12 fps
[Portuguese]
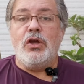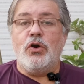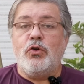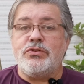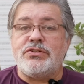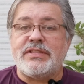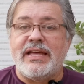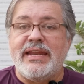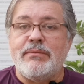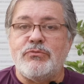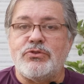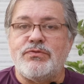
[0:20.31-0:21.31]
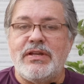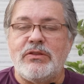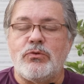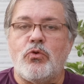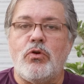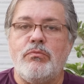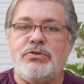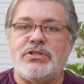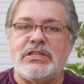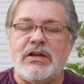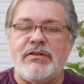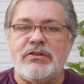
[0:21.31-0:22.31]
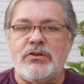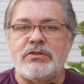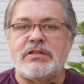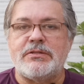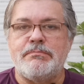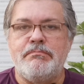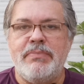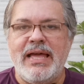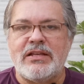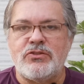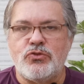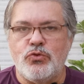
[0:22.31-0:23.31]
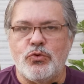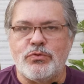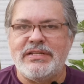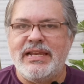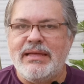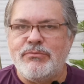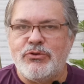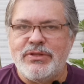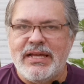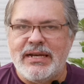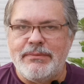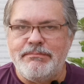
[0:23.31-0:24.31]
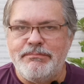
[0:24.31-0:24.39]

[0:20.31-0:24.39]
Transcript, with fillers: Hoje estaremos vendo como estão as nossas Black Soco. Se lembram dela?